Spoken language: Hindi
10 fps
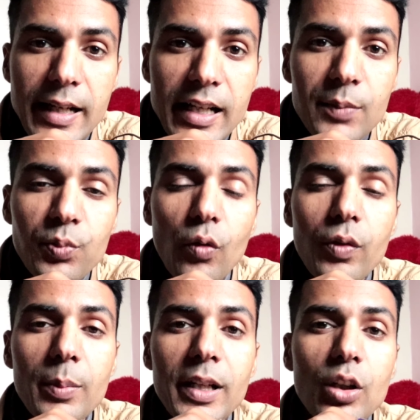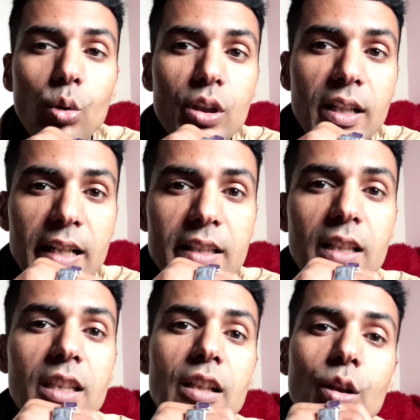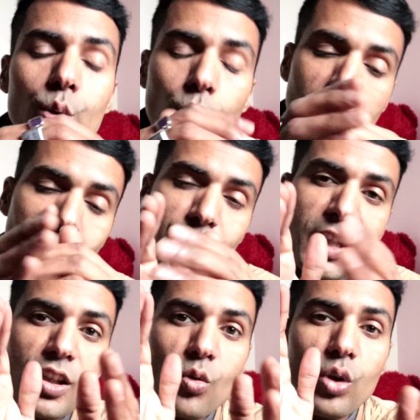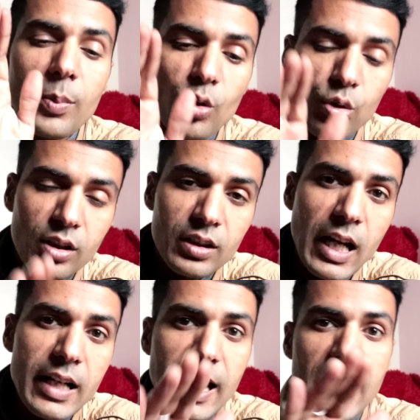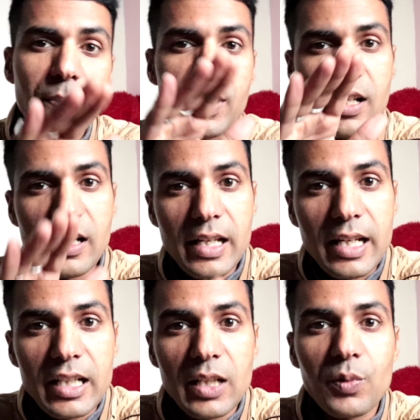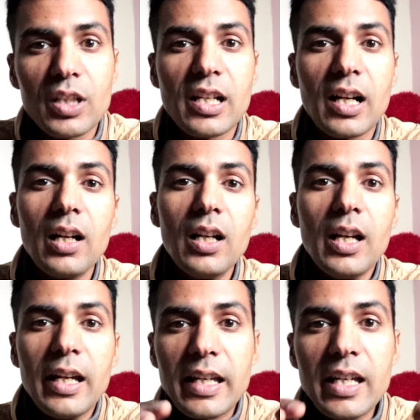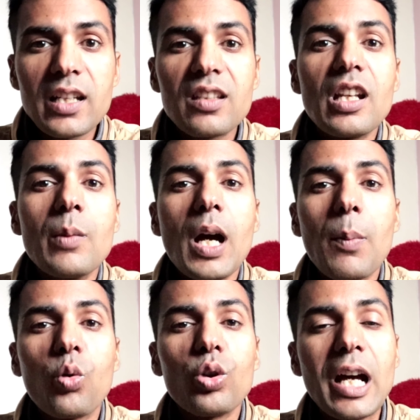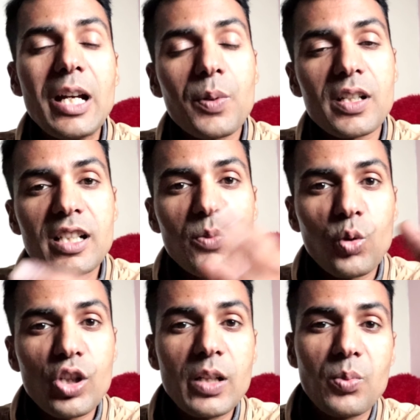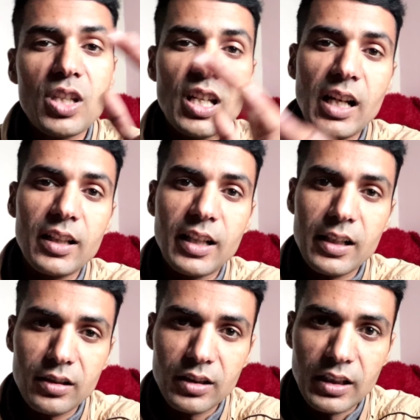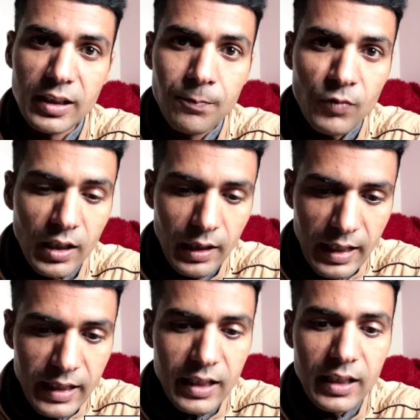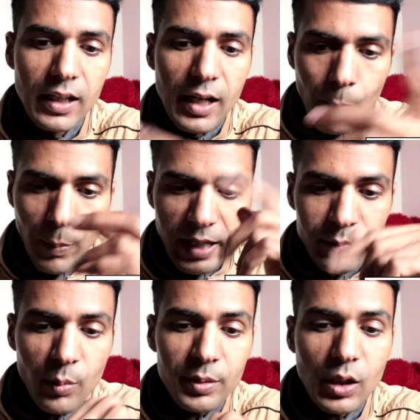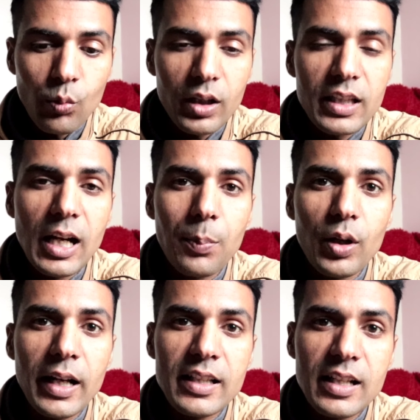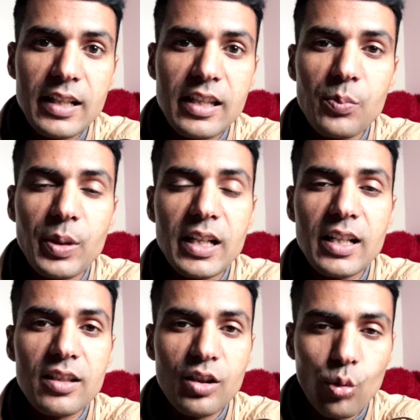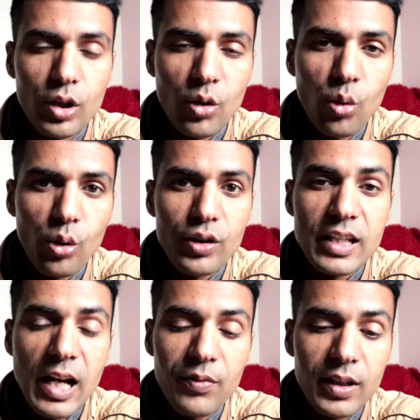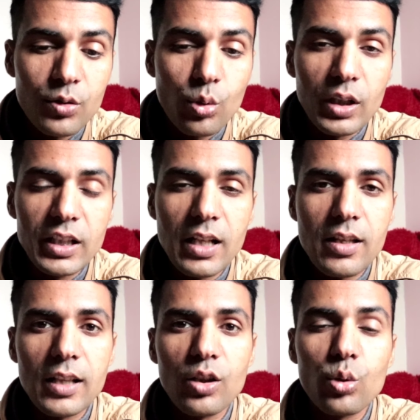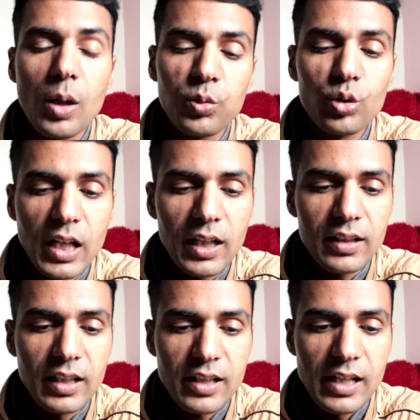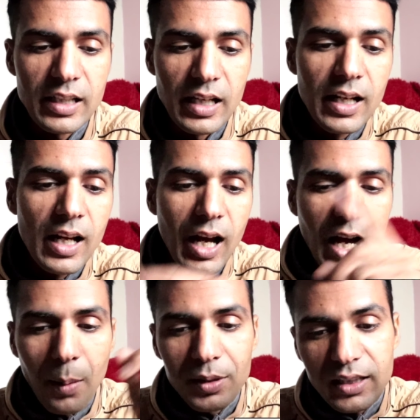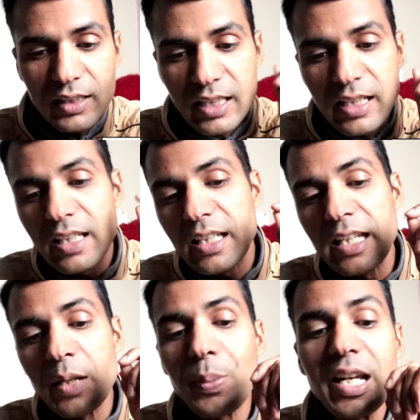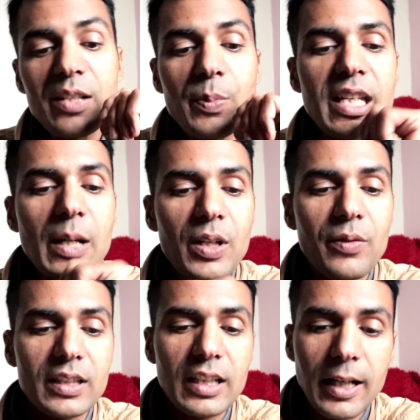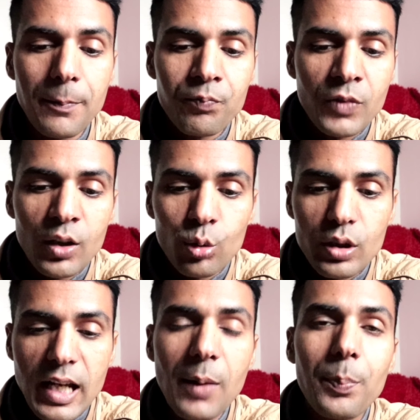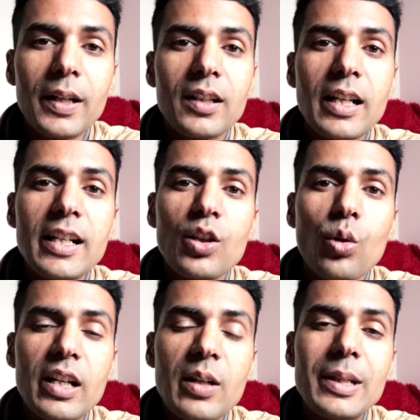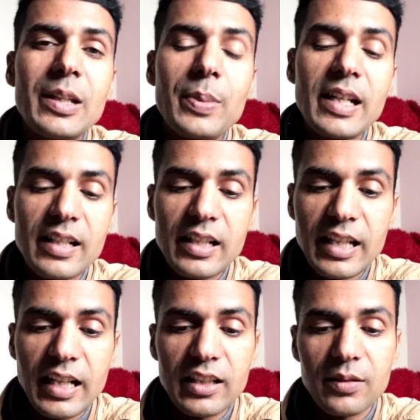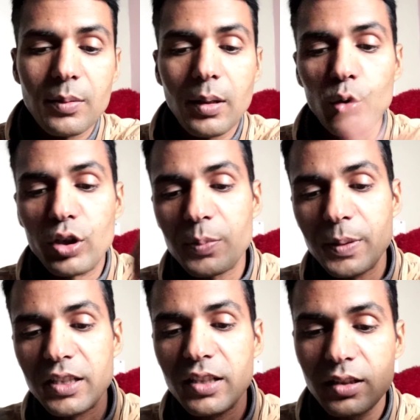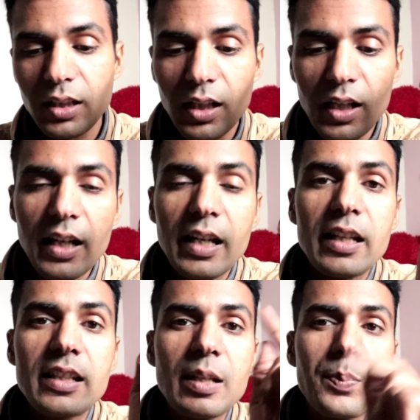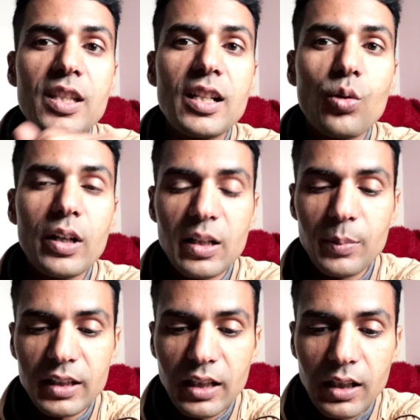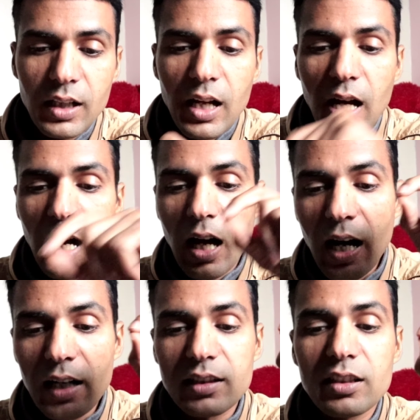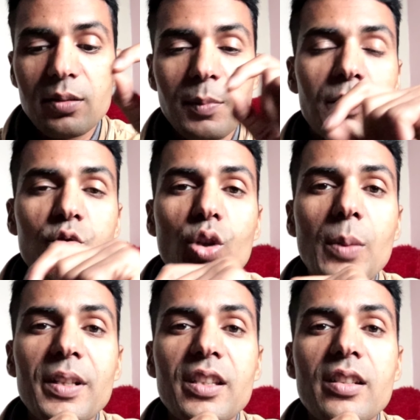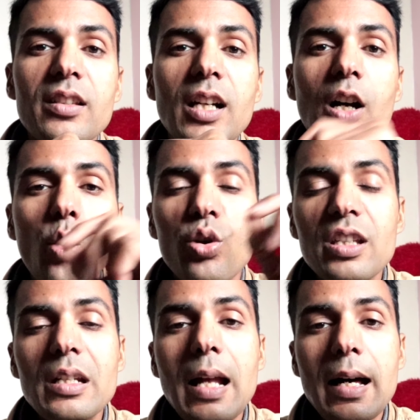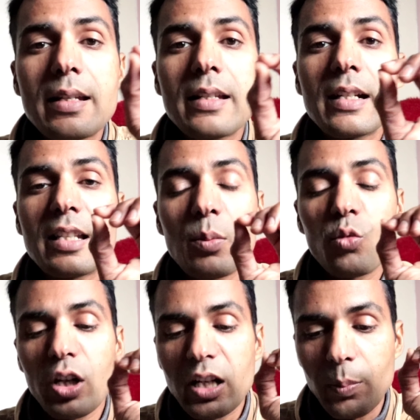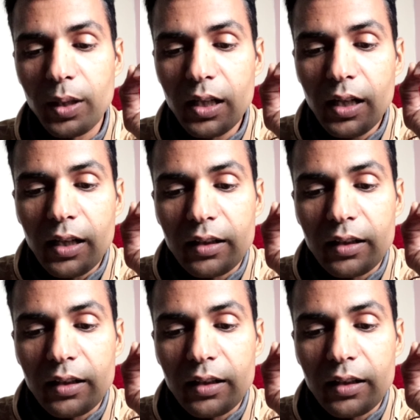नेट प्रॉफिट में ग्रोथ दिखाई जाती तो कंपनी जरूर अभी हो सकता है ढाई परसेंट निगेटिव की जगह एक ही दिन में आपको ढाई परसेंट पॉजिटिव की छलांग दिखा सकती थी लेकिन बाद में बताऊंगा कि आपको एज ए एशियन पेंट के शेयर होल्डर हो या फिर इसको खरीदना चाहते हो तो आपको क्या करना चाहिए अब देख लेते हैं कि ईपीएस e में क्या परिवर्तन है तो यहां पर करंट क्वार्टर में ईपीएस e है ग्यारह दशमलव उन्नीस प्रतिशत का इससे पिछले क्वार्टर में था आठ दशमलव सोलह प्रतिशत का और जी लास्ट ईयर सेम क्वार्टर में